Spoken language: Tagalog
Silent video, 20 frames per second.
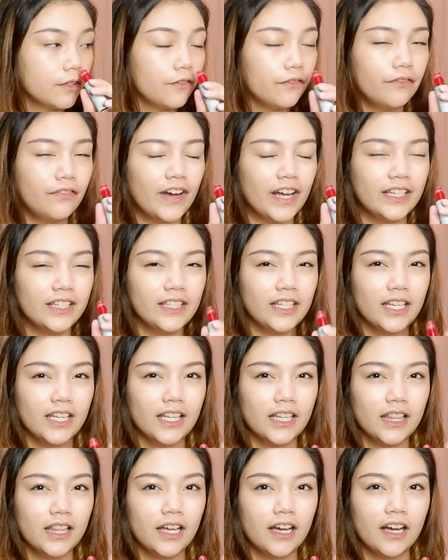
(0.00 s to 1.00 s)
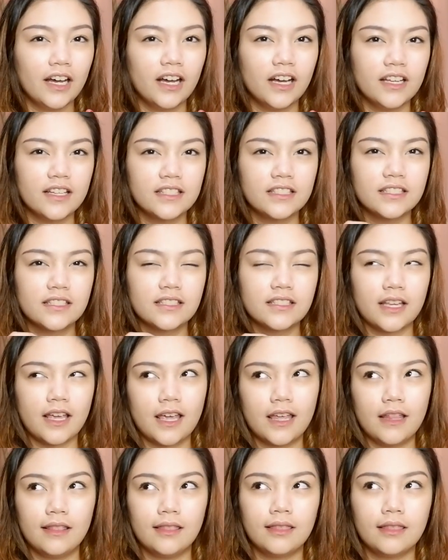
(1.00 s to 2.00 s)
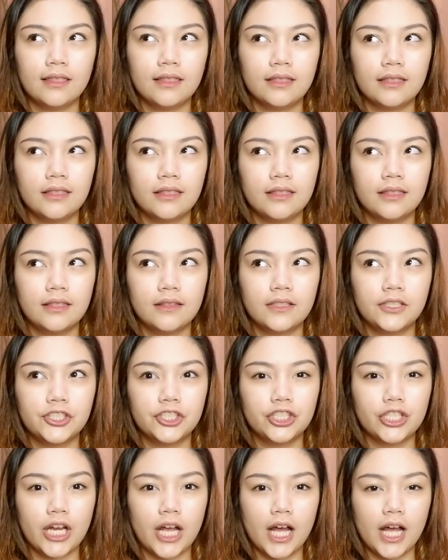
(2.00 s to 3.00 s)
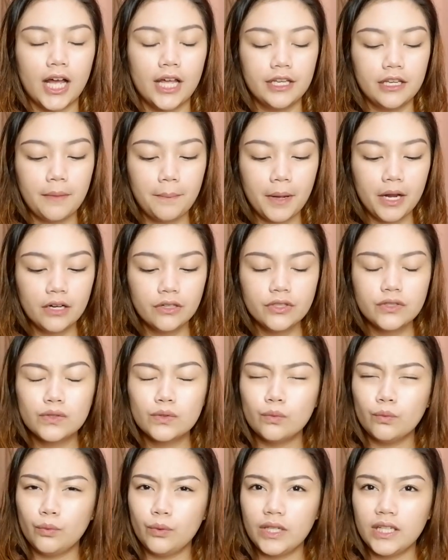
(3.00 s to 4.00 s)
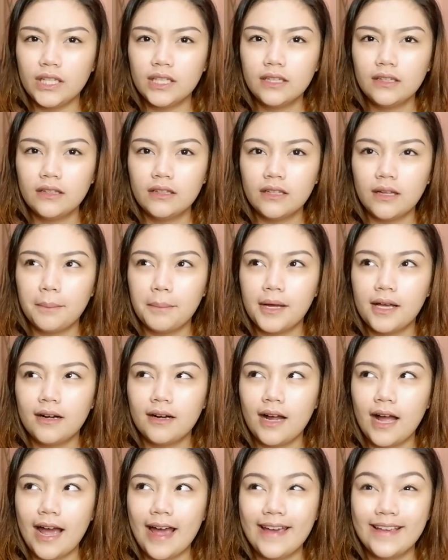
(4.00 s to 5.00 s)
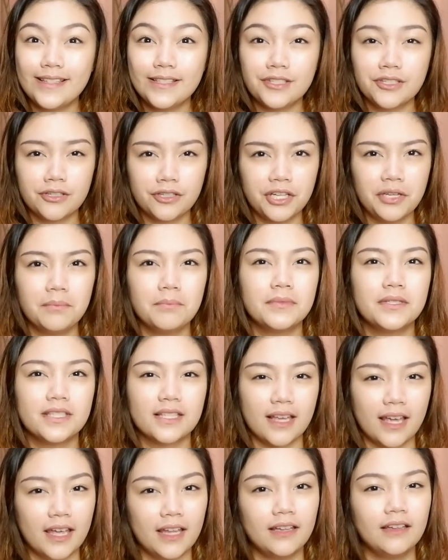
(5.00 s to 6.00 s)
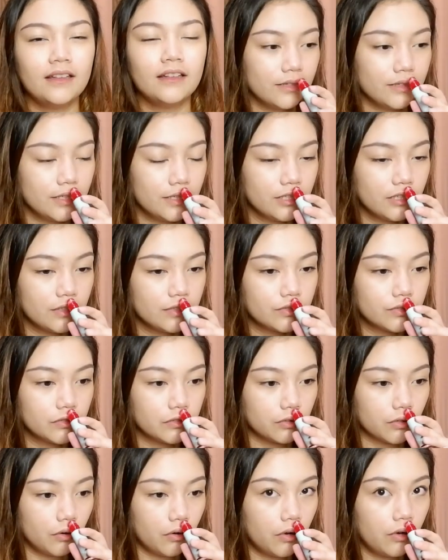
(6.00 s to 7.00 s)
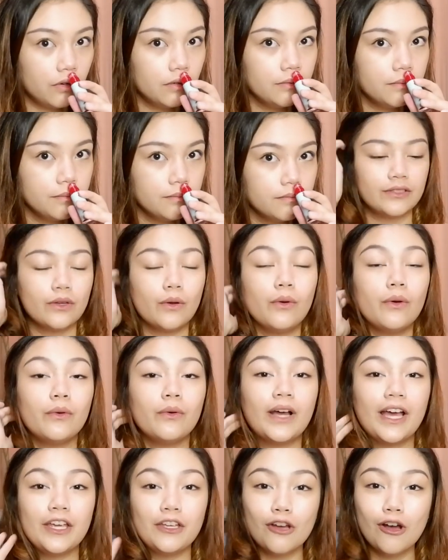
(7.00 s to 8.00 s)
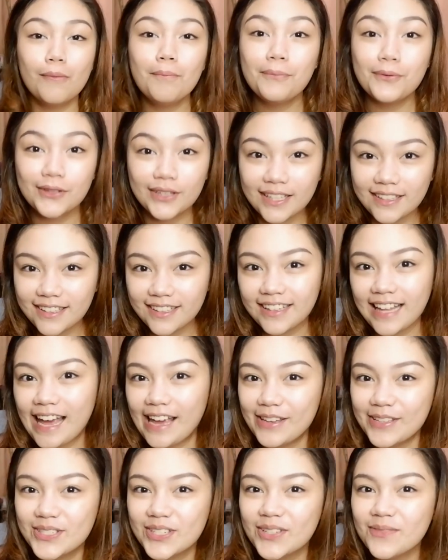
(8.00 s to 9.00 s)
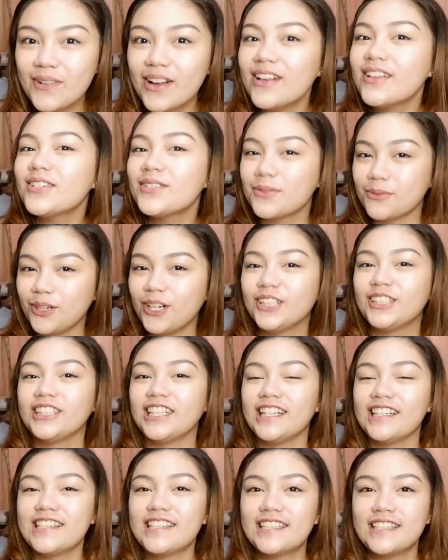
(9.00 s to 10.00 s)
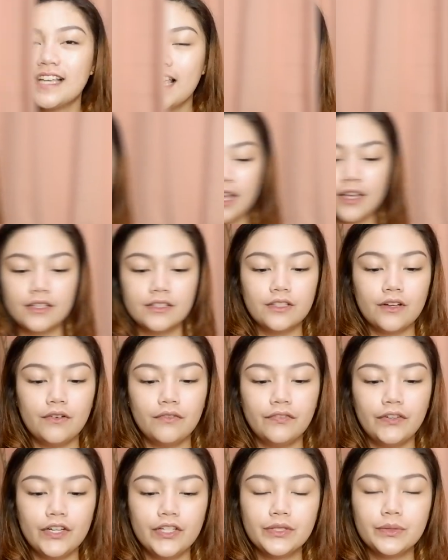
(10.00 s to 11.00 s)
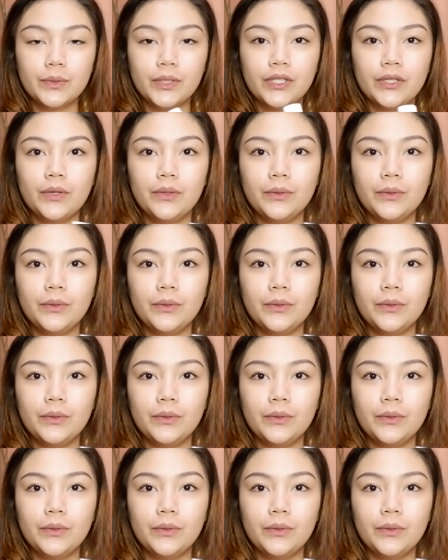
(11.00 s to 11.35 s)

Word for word: vanilla scent siya, na parang sweet, na parang ice cream scent. Hindi siya strong. So, ngayon, punta na tayo sa mga swatches. So, first, we're